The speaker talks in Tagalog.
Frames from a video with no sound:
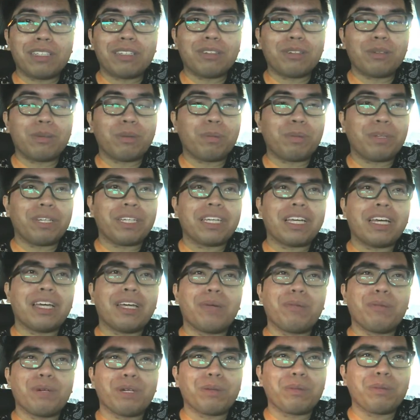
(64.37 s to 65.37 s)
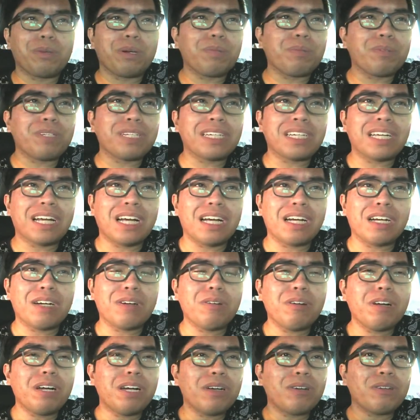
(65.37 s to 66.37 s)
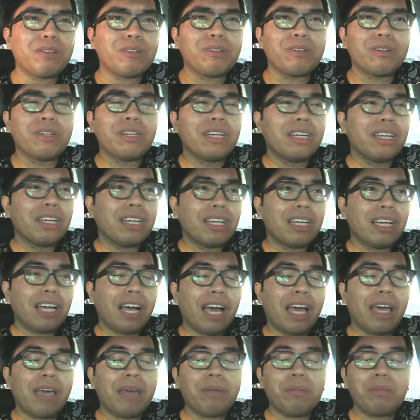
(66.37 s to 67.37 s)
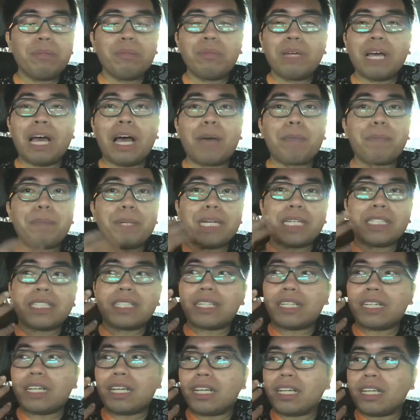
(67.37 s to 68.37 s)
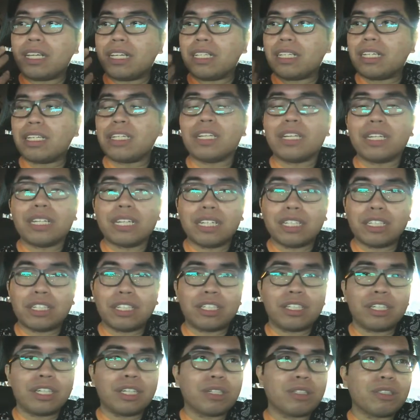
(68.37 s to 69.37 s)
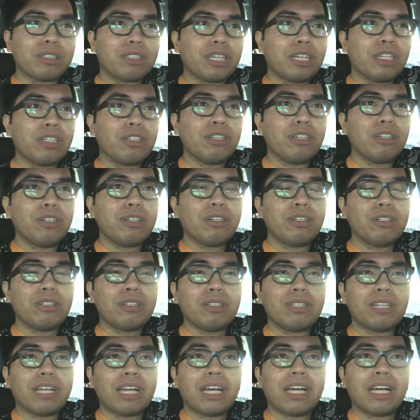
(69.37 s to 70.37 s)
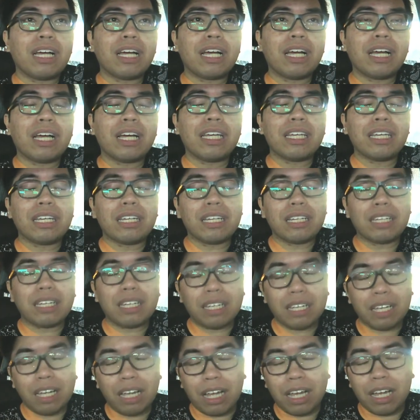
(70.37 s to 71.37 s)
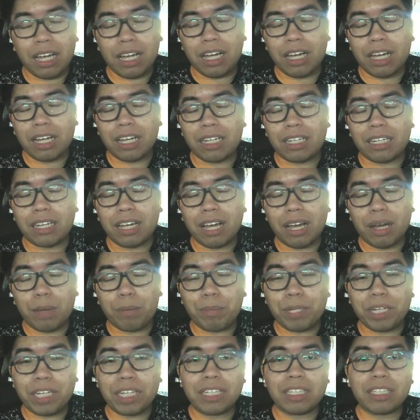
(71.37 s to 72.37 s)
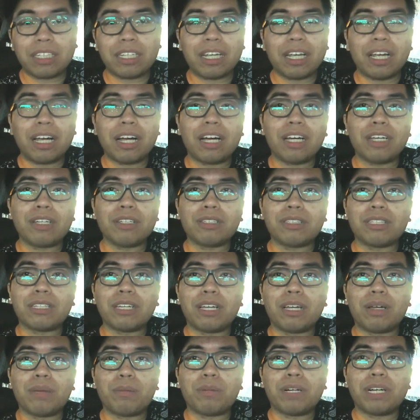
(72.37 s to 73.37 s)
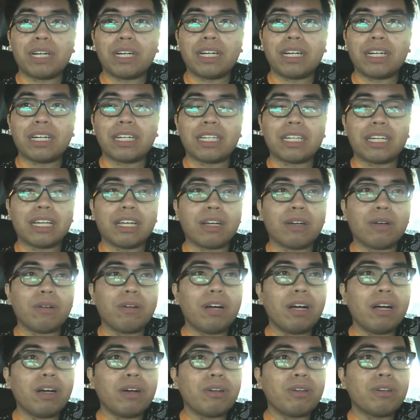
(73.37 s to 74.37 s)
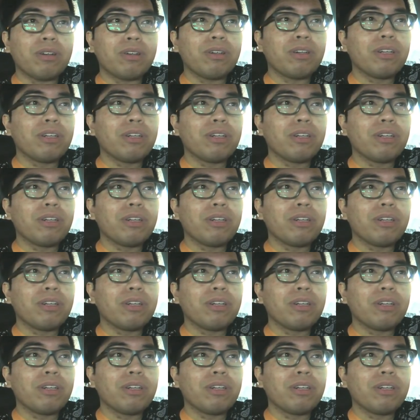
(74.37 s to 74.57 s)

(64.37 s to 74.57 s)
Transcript: hindi ko naman pinagyayabang yung mga pinagagawa ko I'm happy kasi na, na na share ko sa inyo yun na uh, nakakapag-interact kayo sa mga ginagawa ko